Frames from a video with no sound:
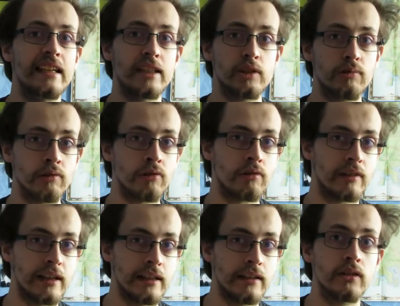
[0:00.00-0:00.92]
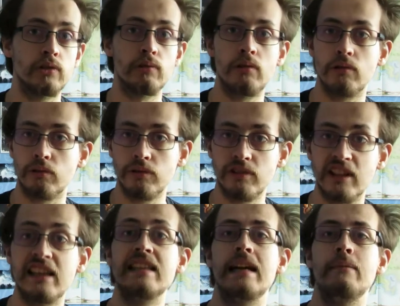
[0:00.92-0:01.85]
ils sont en anglais, sont en russe,
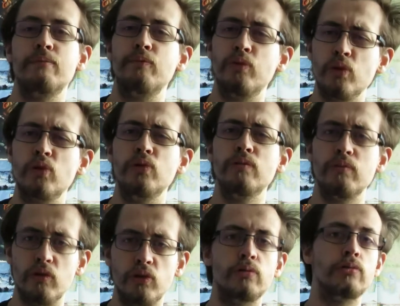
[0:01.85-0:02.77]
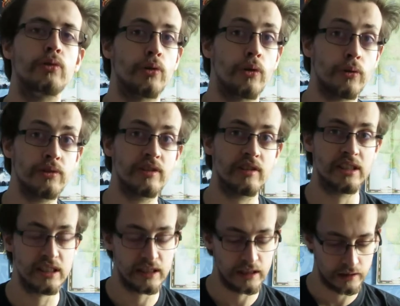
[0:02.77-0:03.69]
et il y a beaucoup, beaucoup de Russes
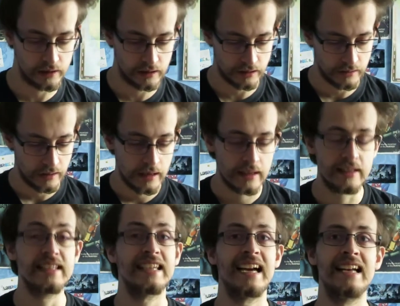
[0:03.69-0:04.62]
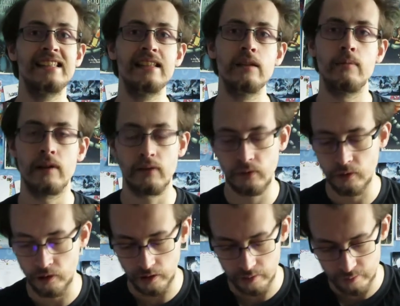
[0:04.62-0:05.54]
qui, qui animent les
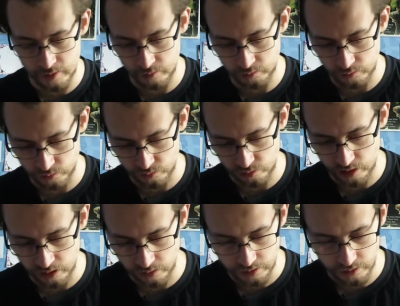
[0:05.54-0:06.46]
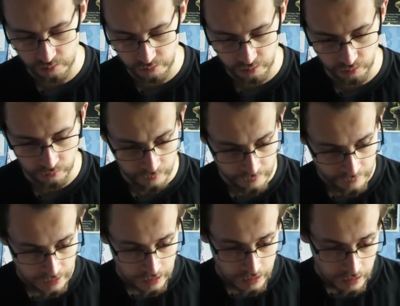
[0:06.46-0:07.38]
forums et autres sujets de discussion.
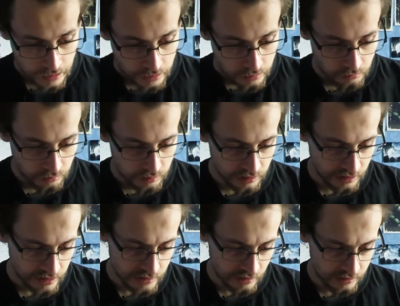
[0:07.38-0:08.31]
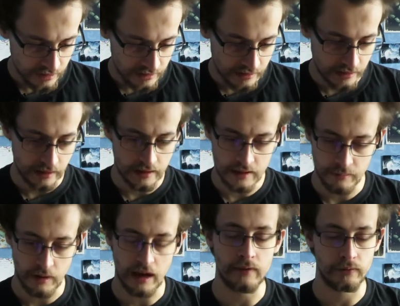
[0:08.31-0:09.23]
Donc le trésor
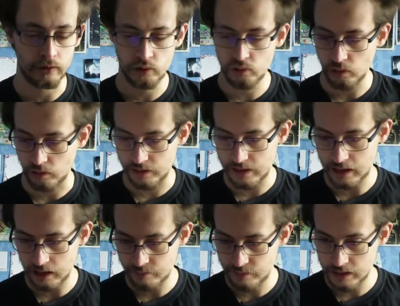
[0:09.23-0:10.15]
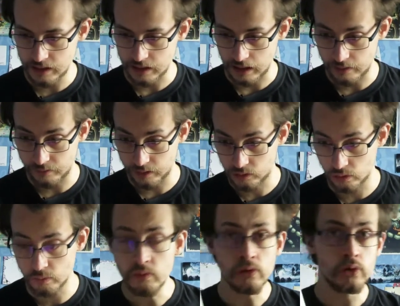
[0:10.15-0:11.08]
d'Al-Kaïm, aventure en Arabie avec
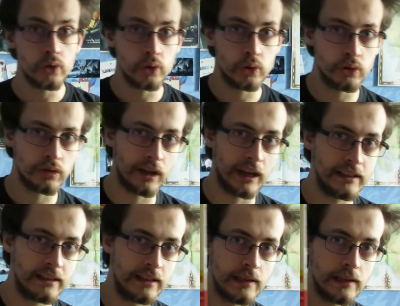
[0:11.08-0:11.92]
moult jeux Red